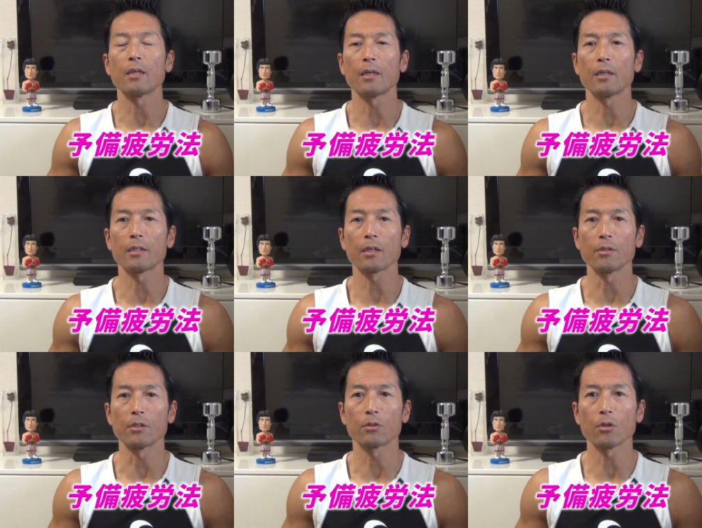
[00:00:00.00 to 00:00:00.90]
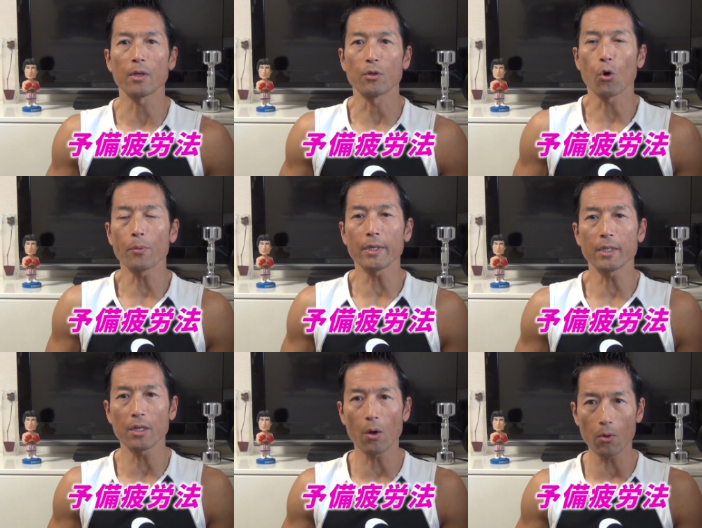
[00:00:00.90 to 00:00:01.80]
えー、テクニックというのは予備
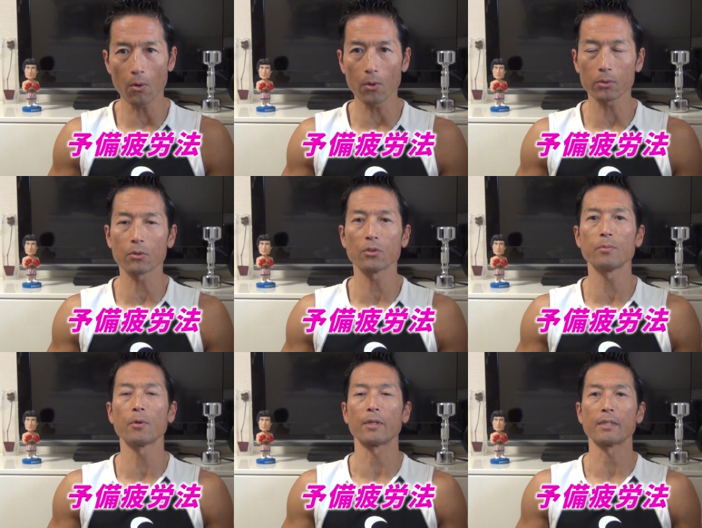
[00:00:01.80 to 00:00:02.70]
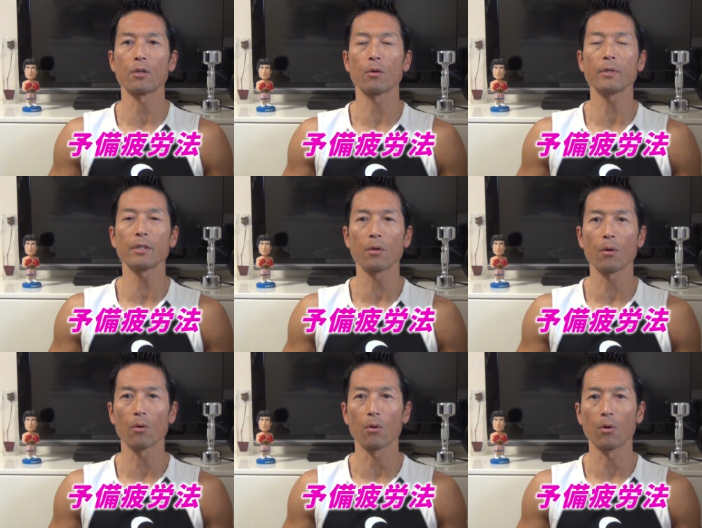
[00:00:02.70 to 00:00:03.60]
疲労法というものですね。予備疲
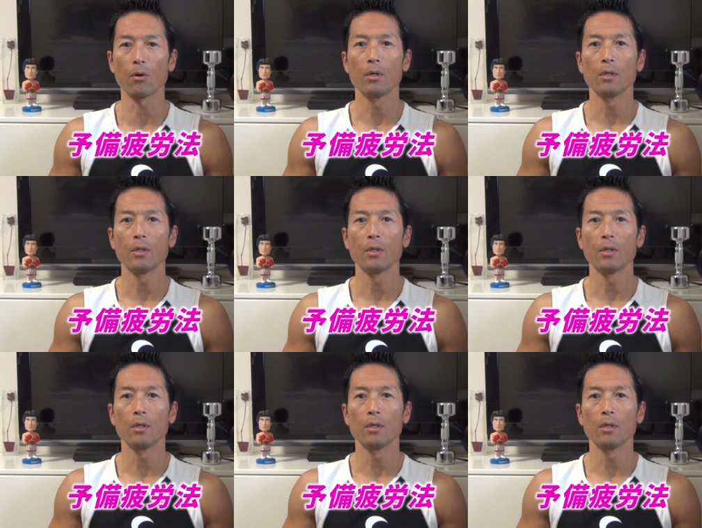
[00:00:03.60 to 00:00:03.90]
労法。